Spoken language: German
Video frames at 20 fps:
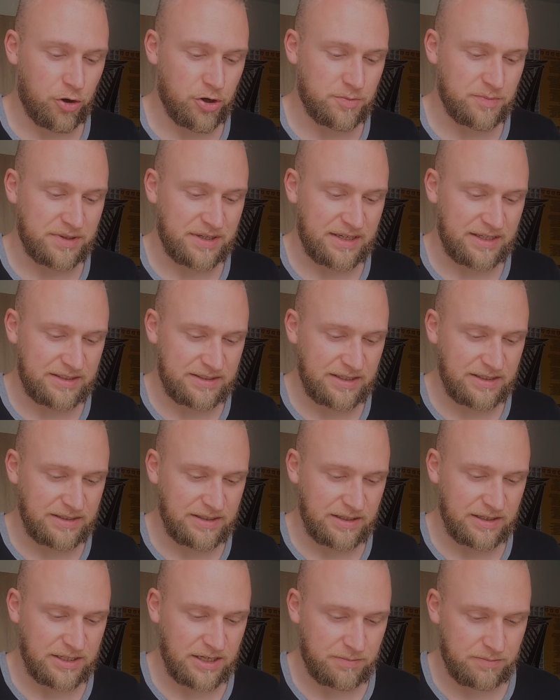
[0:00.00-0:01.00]
freue ich mich
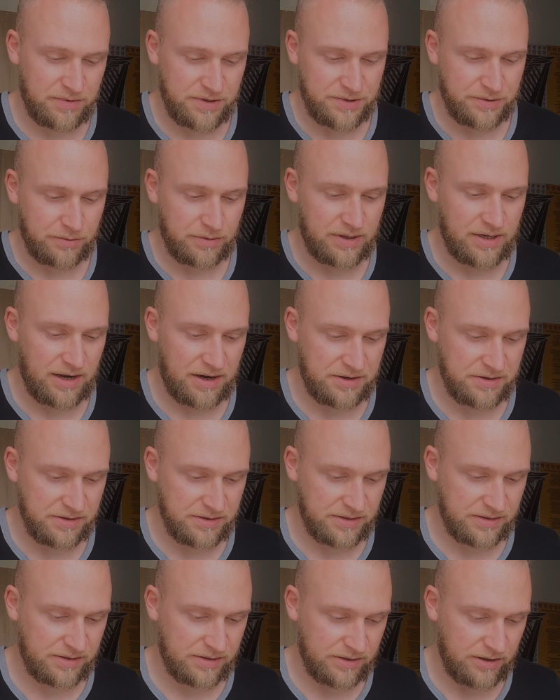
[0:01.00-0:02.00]
richtig. Ich habe mir so ein
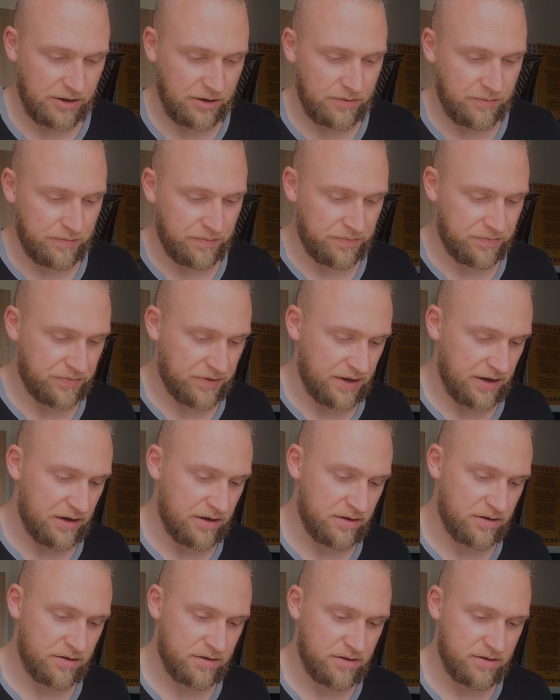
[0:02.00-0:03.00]
kleines ähm,
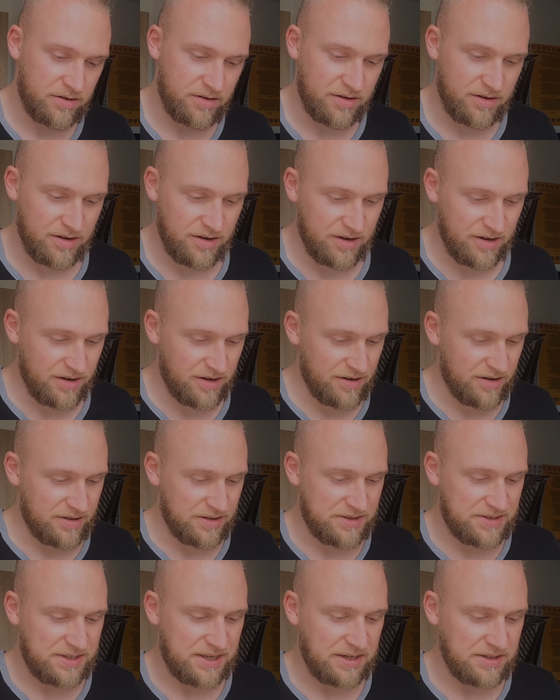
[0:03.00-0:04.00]
ja,
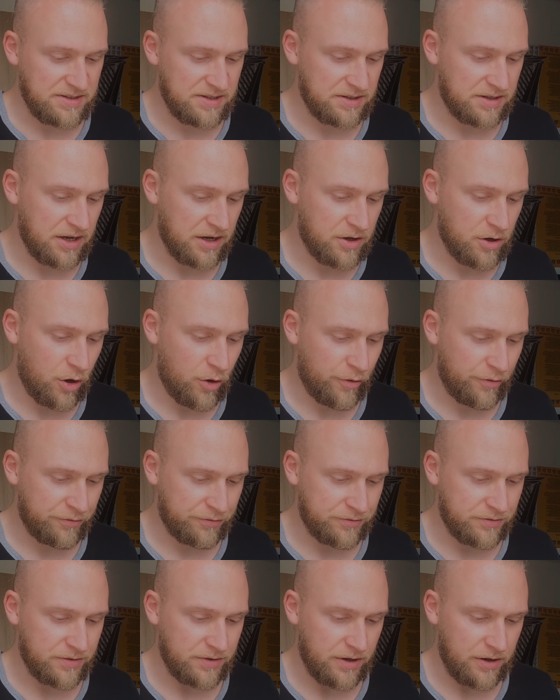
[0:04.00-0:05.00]
Set
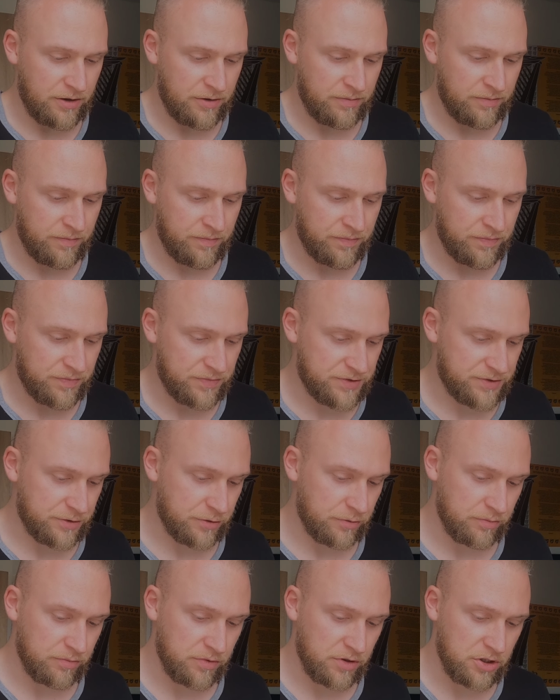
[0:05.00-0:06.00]
gekauft ähm,
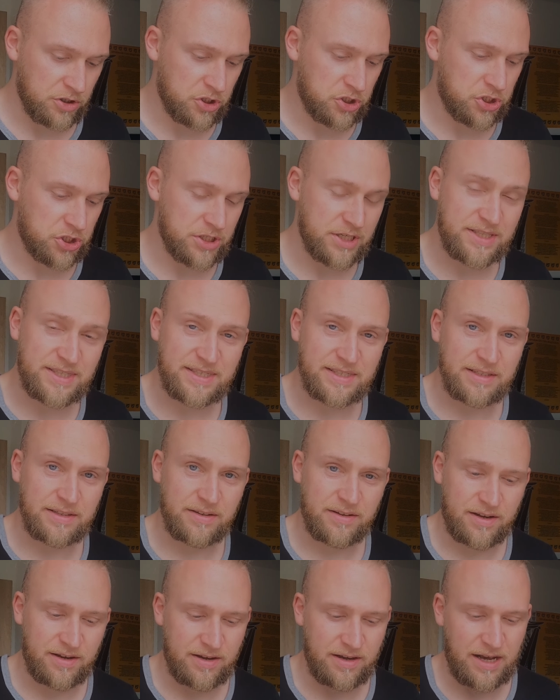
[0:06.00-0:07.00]
zum Schnitzen.
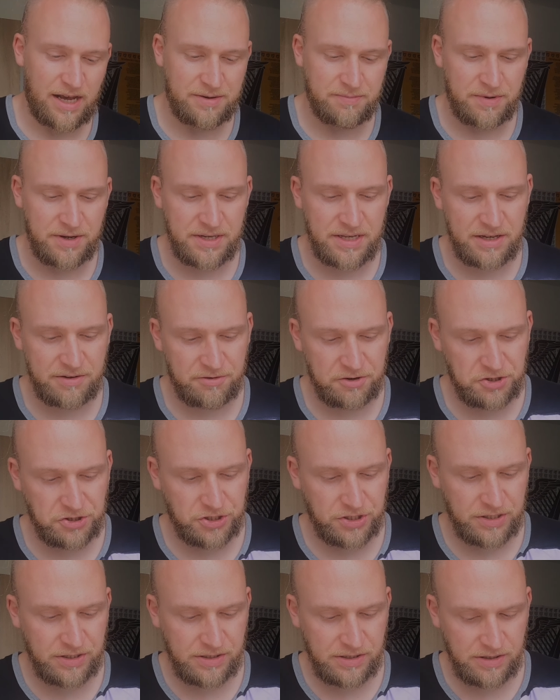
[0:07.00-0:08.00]
Hat man hier
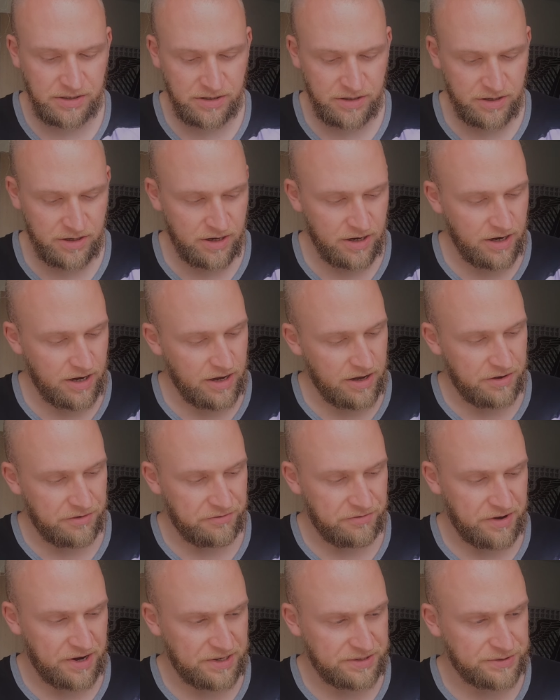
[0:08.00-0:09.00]
verschiedene
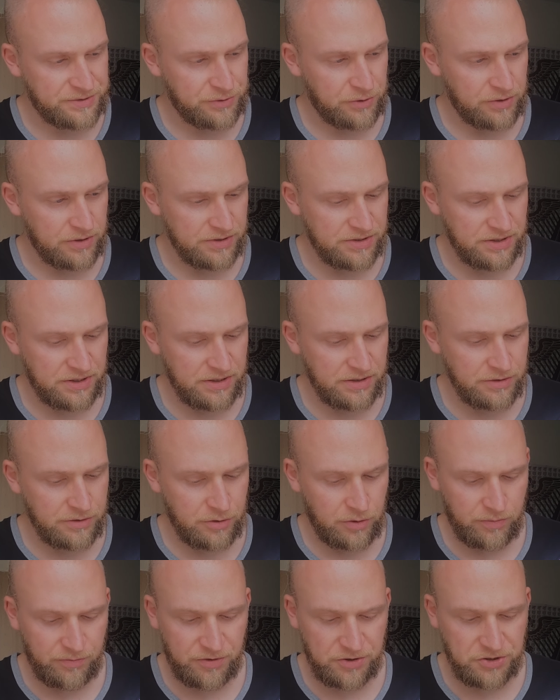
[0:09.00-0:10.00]
Werkzeuge drin,
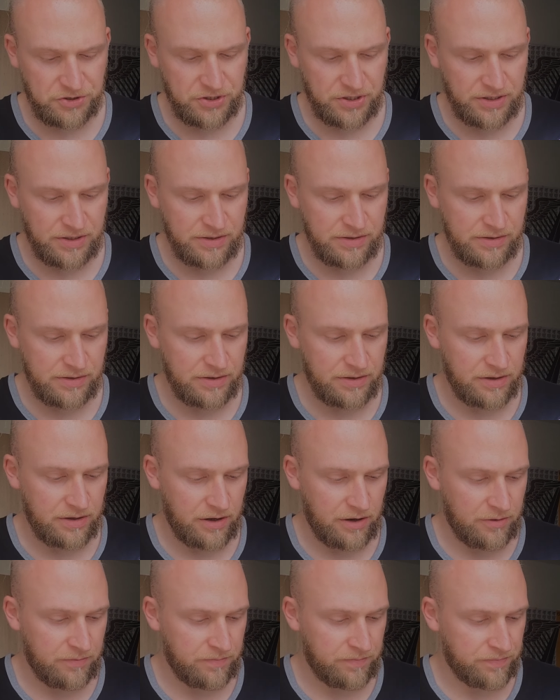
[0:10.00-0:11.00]
um verschiedene
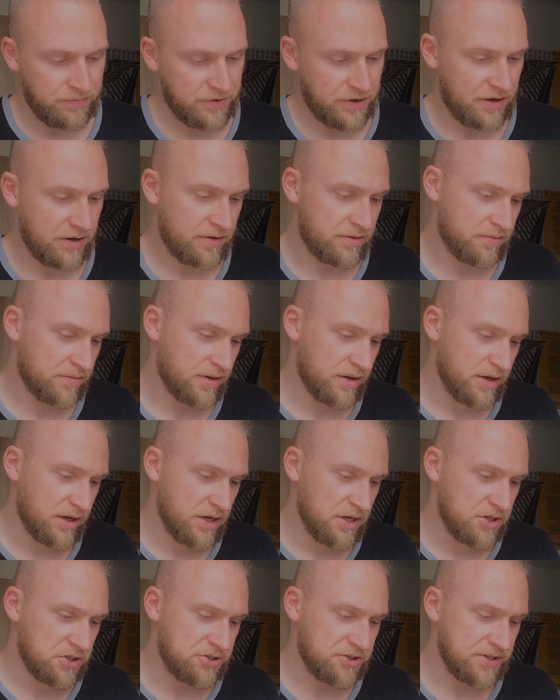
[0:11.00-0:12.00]
ähm, ja,
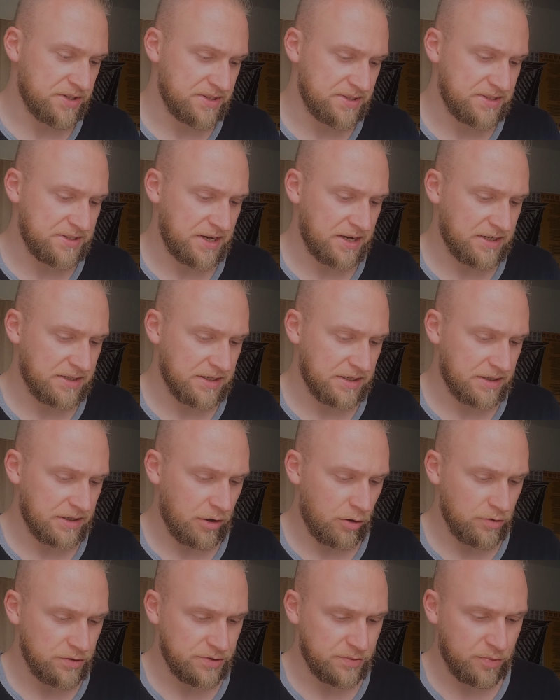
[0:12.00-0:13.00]
Schnitztechniken
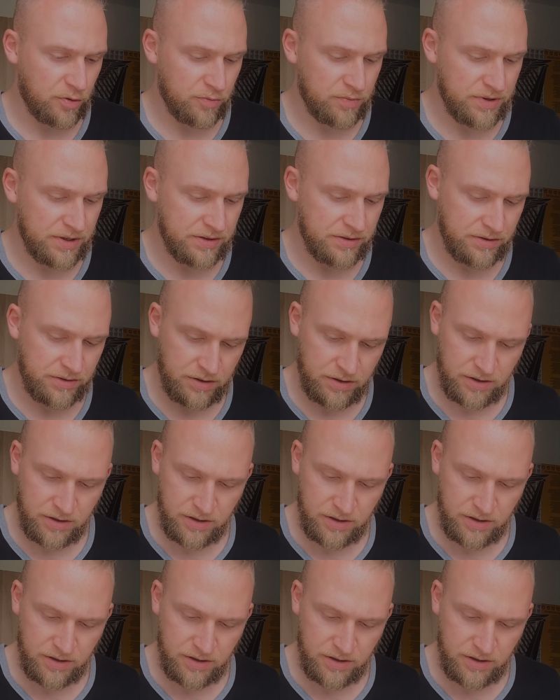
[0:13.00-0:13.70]
auszuprobieren.